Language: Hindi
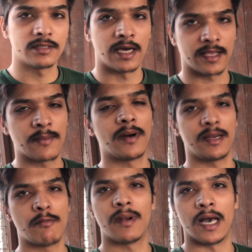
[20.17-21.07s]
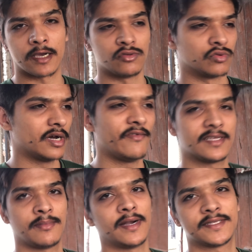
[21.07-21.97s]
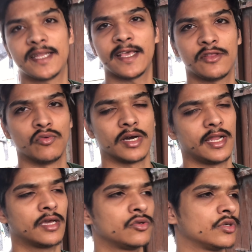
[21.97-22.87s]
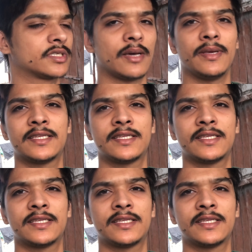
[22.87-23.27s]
यानी कि पानी में मिला के दूंगा वैसे मेडिसिन नहीं दूँगा लेकिन जो इसके अभी